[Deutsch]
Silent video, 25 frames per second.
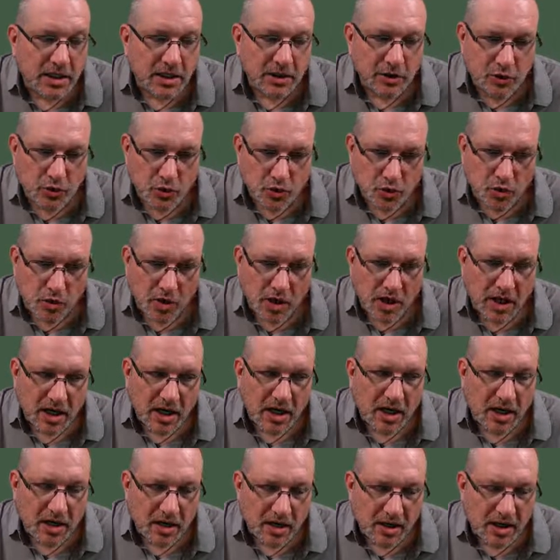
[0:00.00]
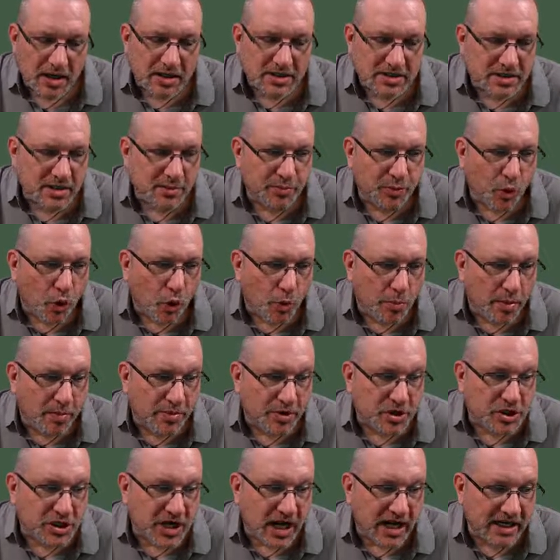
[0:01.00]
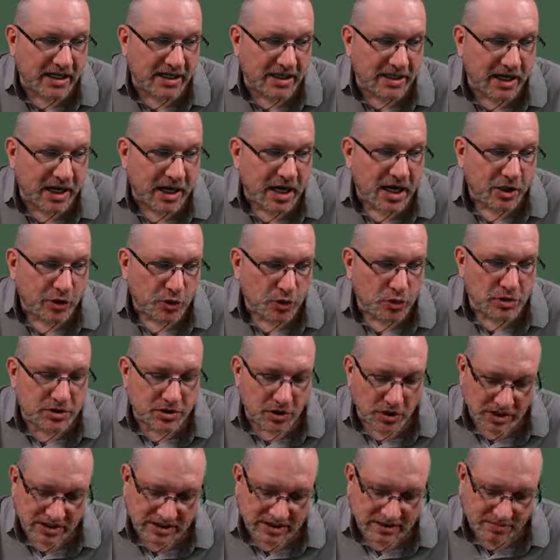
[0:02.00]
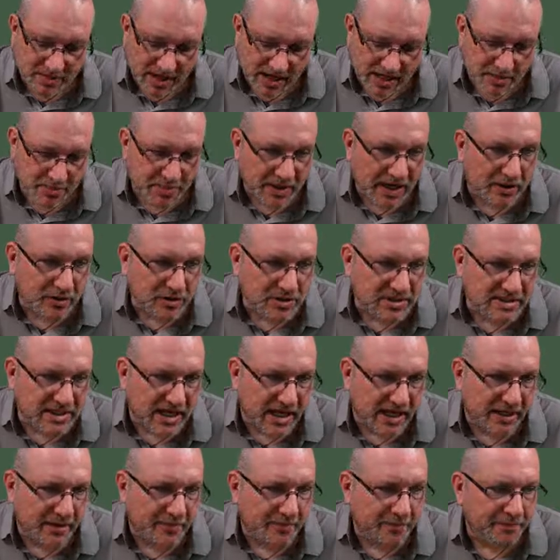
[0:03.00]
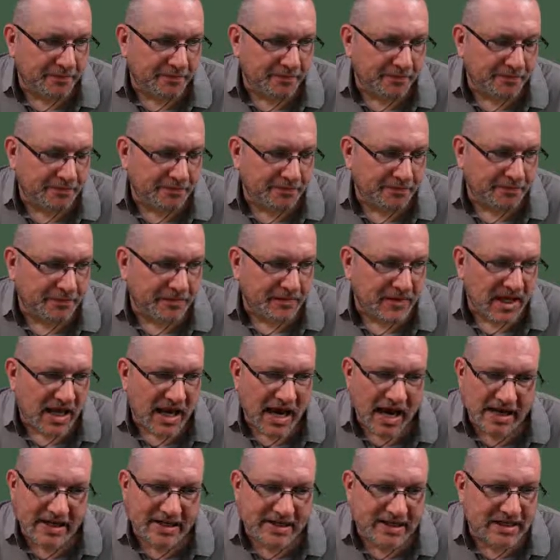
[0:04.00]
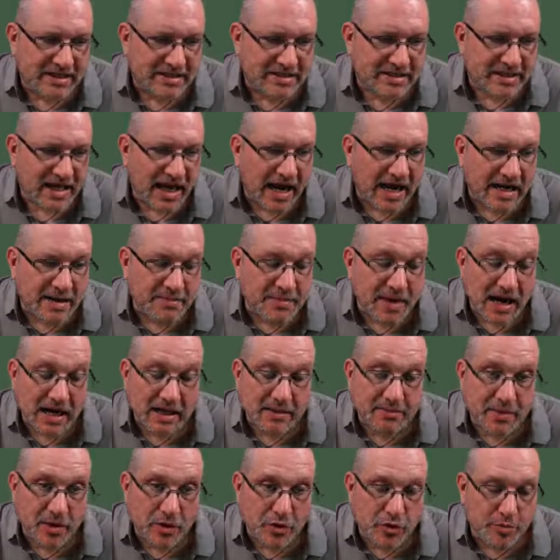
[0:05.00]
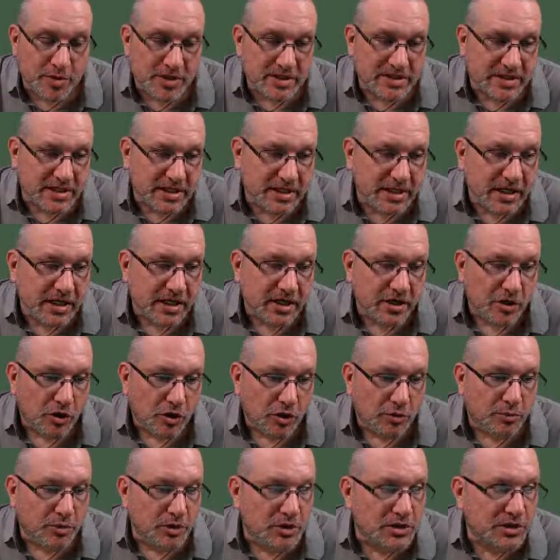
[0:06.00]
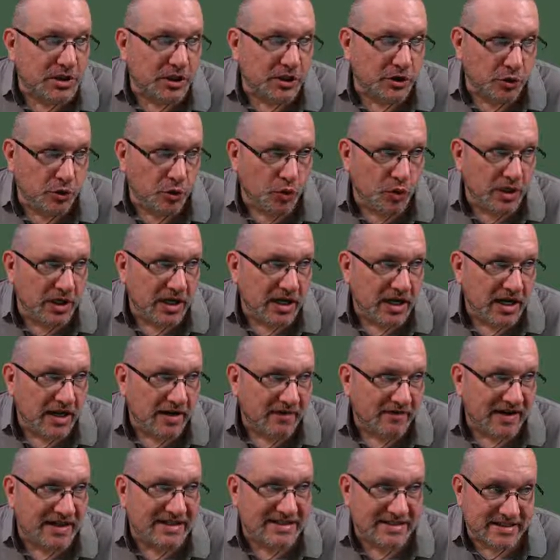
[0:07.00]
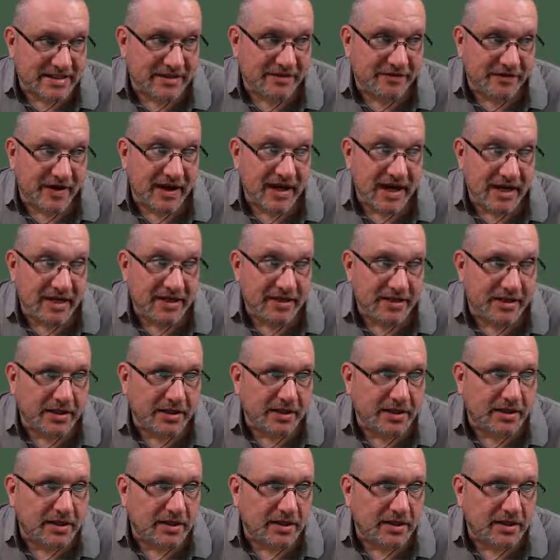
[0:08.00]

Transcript: »Du, hast die Probe bestanden. Du sollst meine Braut sein.« Er hatte jetzt keine Macht mehr über sie und musste tun, was sie verlangte.